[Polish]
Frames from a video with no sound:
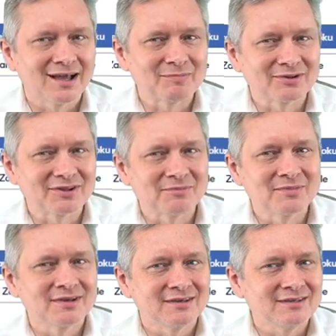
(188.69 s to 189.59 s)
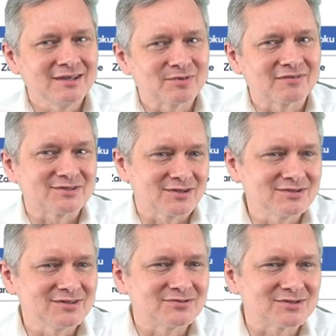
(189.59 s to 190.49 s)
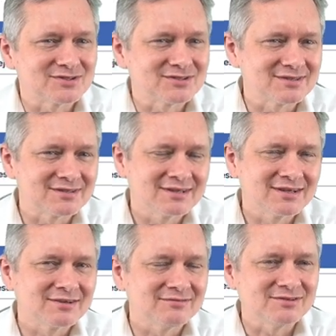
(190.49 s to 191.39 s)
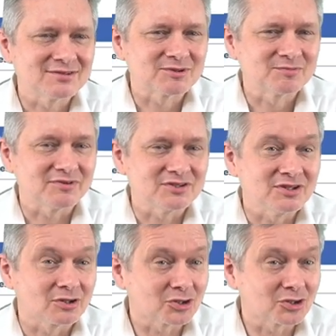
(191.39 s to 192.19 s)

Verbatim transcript: a potem i prowadzący, i wszyscy widzą odpowiedzi.